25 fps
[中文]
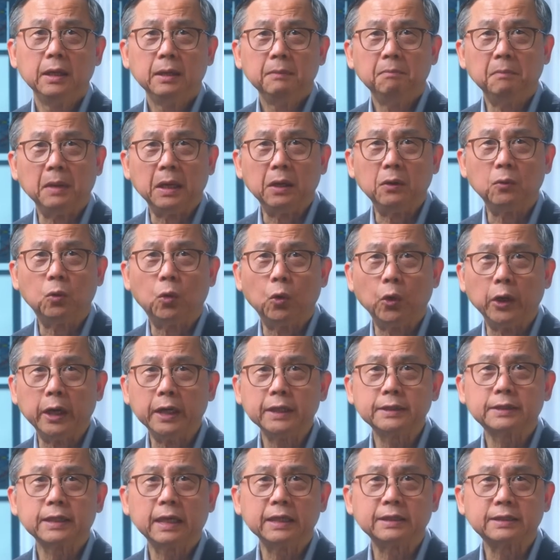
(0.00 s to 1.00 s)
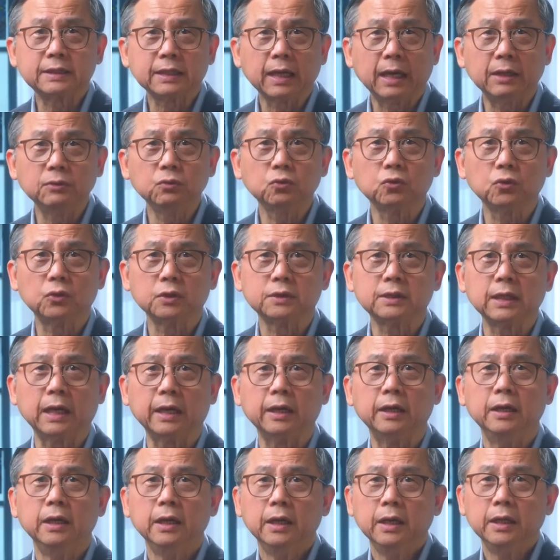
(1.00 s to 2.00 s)
每回在餐桌
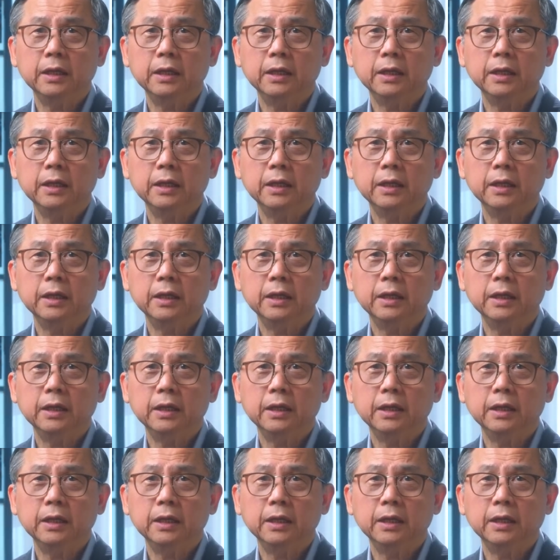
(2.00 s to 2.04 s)
上